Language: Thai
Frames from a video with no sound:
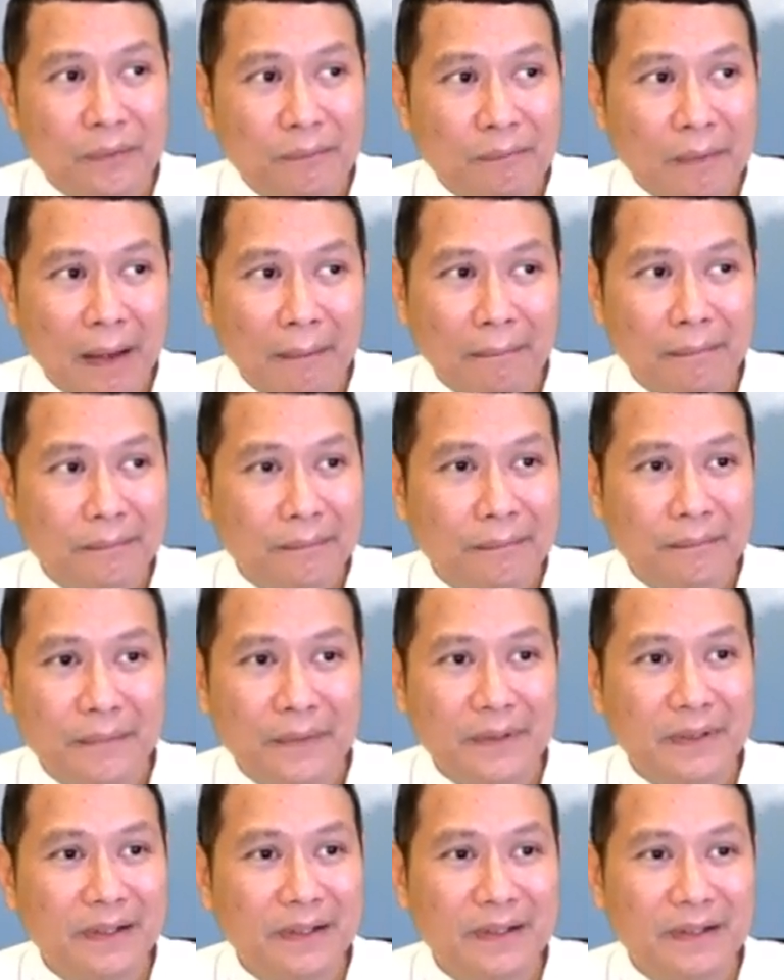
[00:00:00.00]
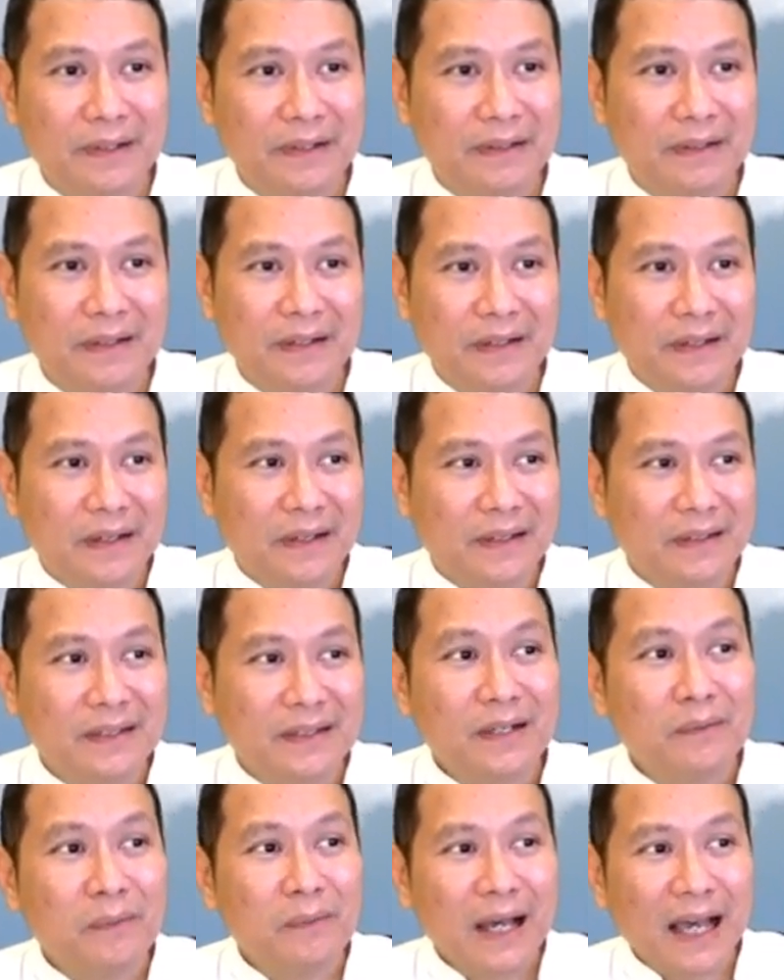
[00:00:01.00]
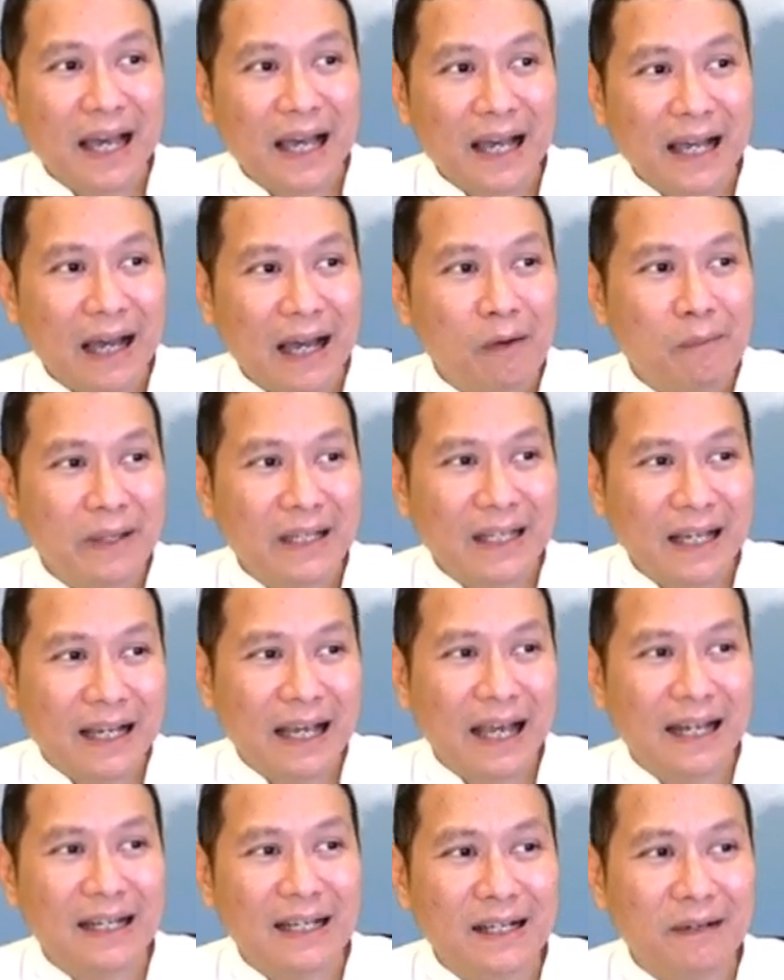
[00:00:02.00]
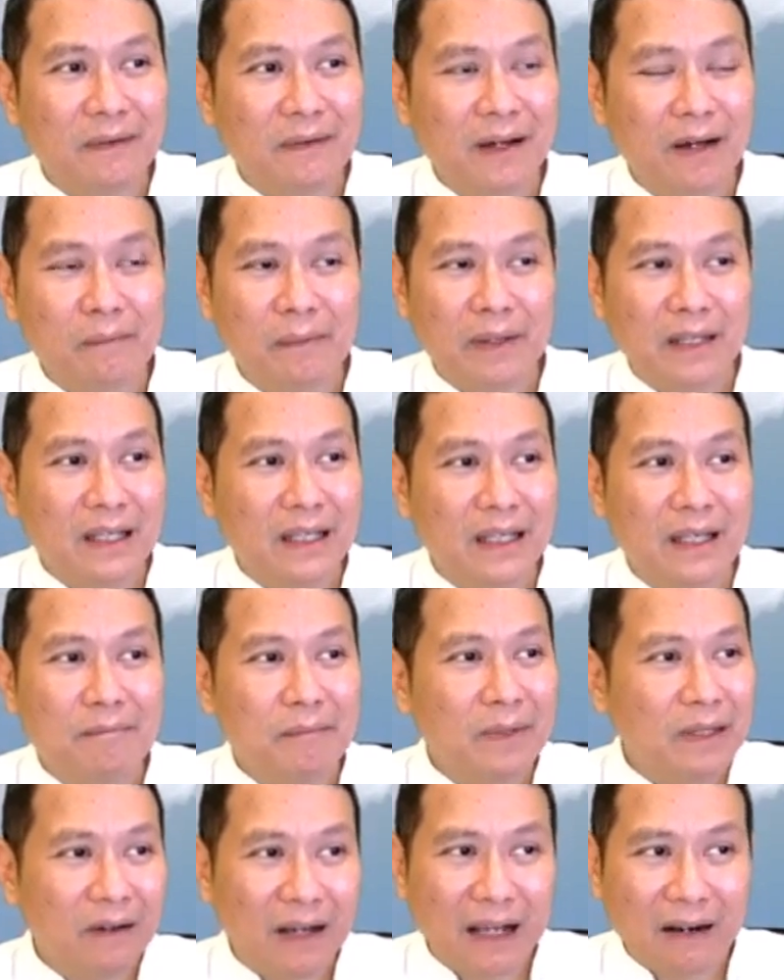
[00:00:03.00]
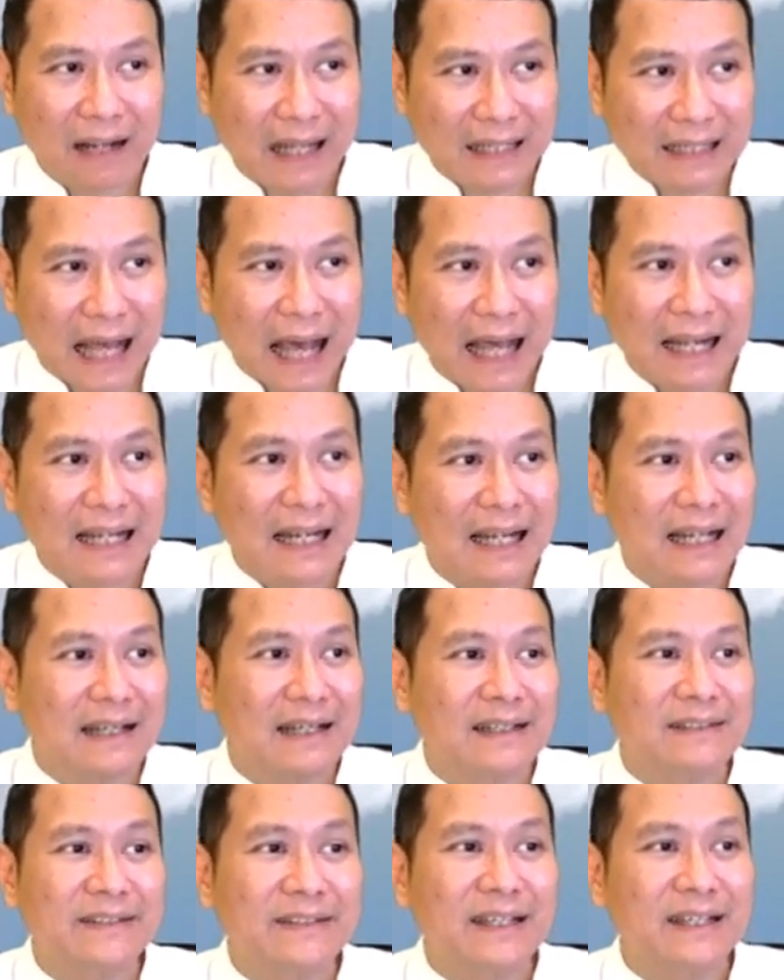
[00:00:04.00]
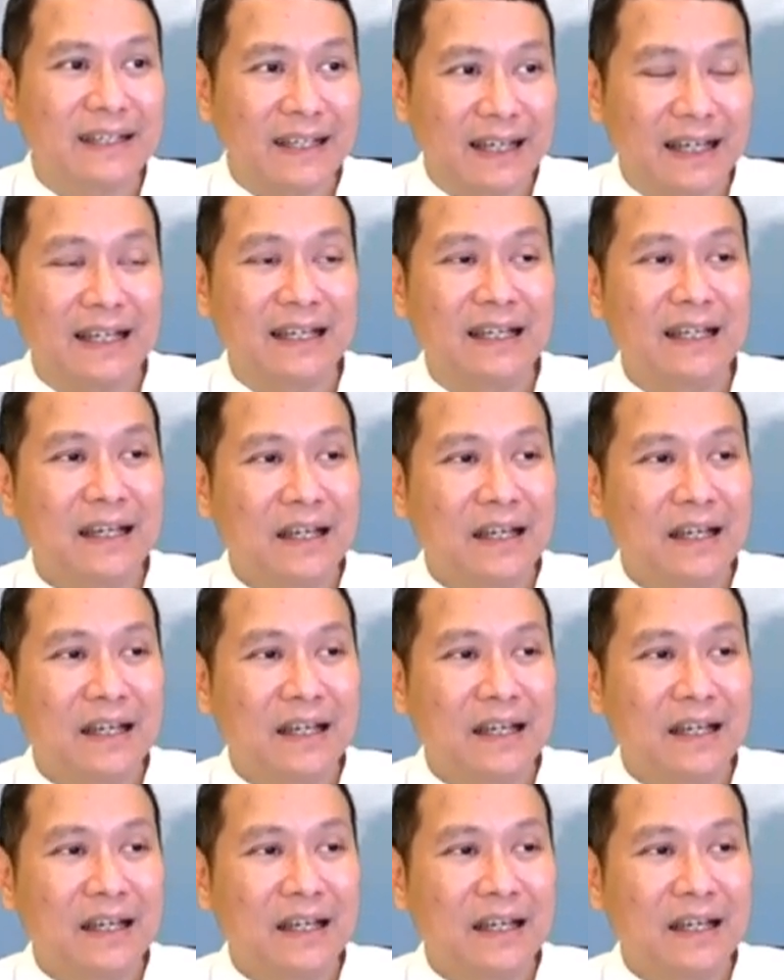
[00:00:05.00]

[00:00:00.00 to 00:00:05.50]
แบบคือคือนึกว่าเขาเป็นอย่างนั้นนึกว่าเขาเป็นอย่างนี้ไม่ต้องเอาหลักฐานอะไรทั้งสิ้นเนี่ย